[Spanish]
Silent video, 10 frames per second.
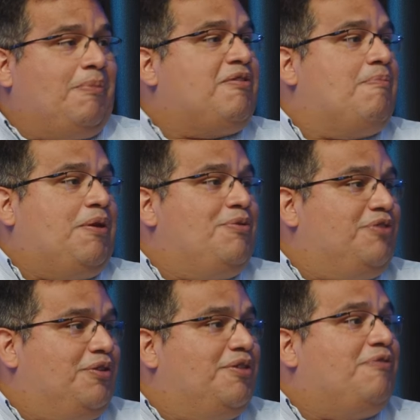en Perú,
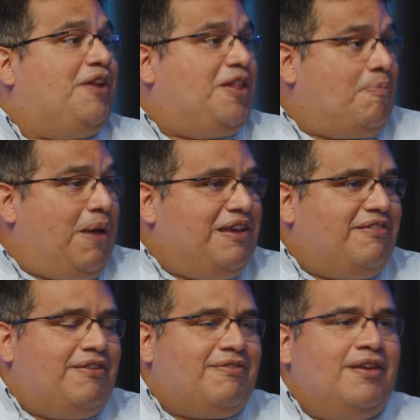sino en diferentes
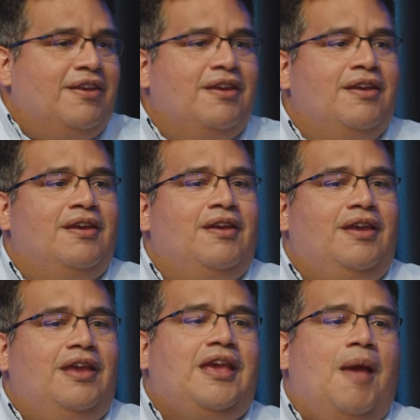países.
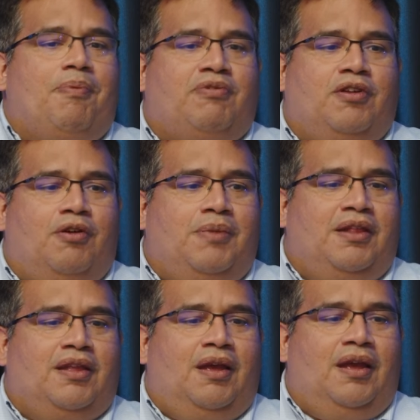Y ya
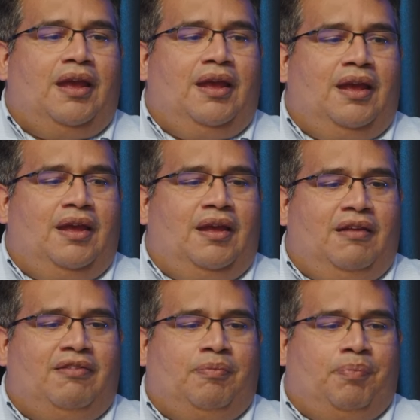posteriormente,
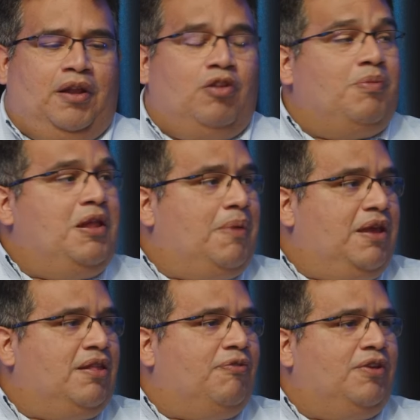eh, por el
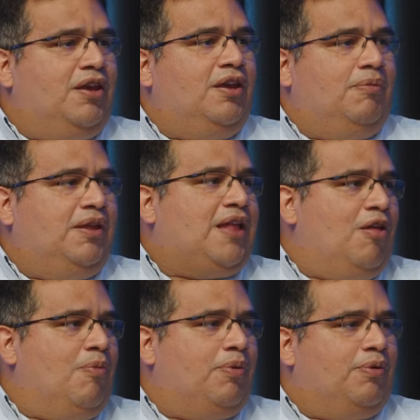2020, fui
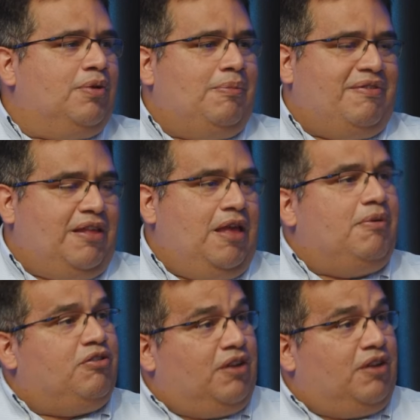invitado por MCD, Merchant